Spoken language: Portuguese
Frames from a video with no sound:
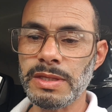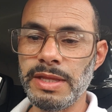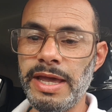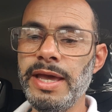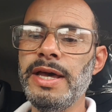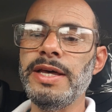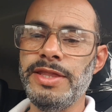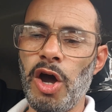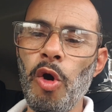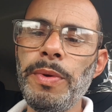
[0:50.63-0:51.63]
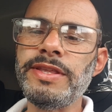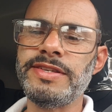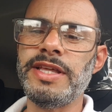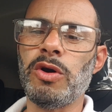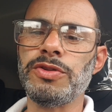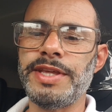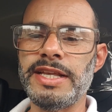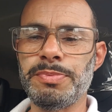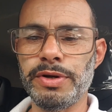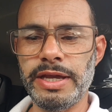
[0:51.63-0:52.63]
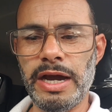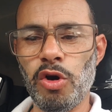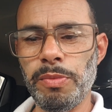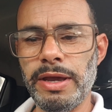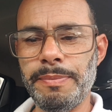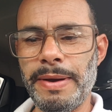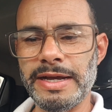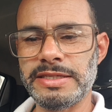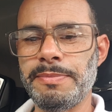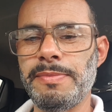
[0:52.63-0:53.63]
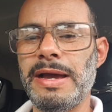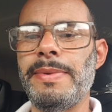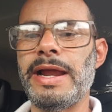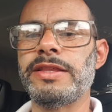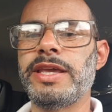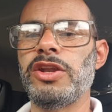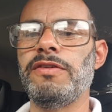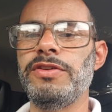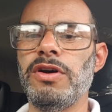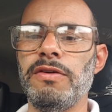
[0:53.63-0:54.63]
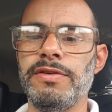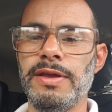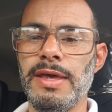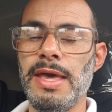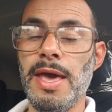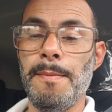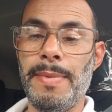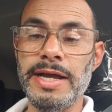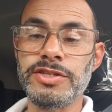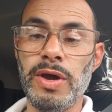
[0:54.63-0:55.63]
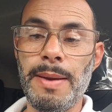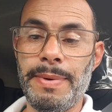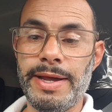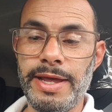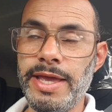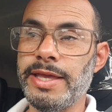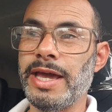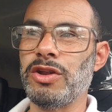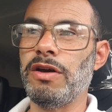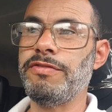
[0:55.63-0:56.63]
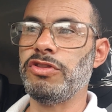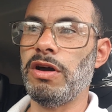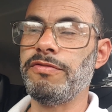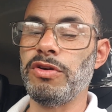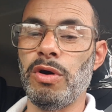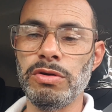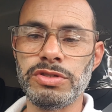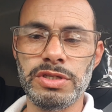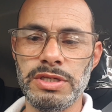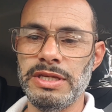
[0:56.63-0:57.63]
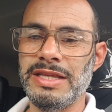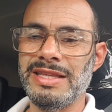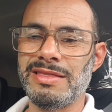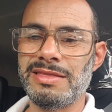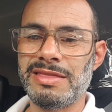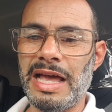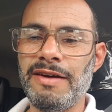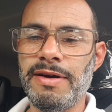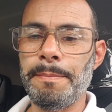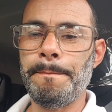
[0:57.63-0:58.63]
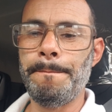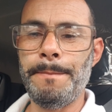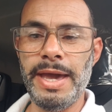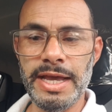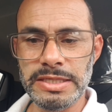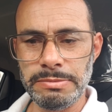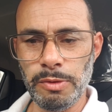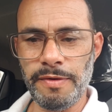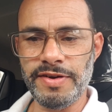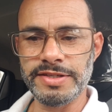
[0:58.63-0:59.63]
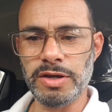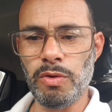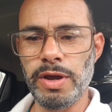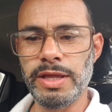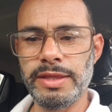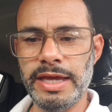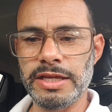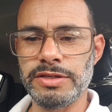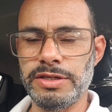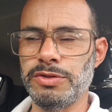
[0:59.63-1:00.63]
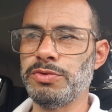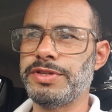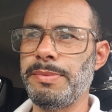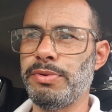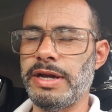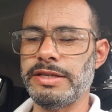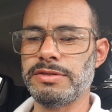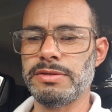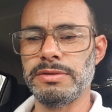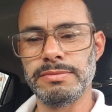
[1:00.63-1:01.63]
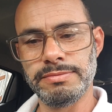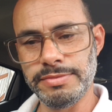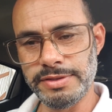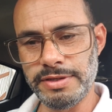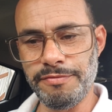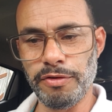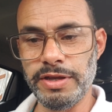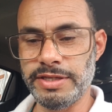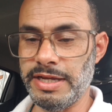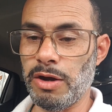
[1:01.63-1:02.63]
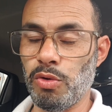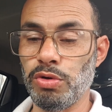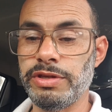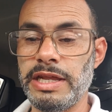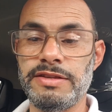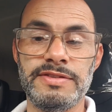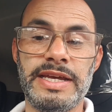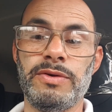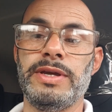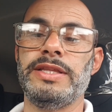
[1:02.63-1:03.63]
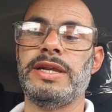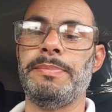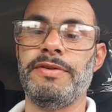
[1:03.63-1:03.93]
Né? Na Uber sim ainda acontece porque a Uber paga sempre mais barato que a 99. Mas eu reparei que a 99 ontem estava péssimo para fazer corrida nela. Eu não sei por causa se foi esse acordo que eles fizeram entre a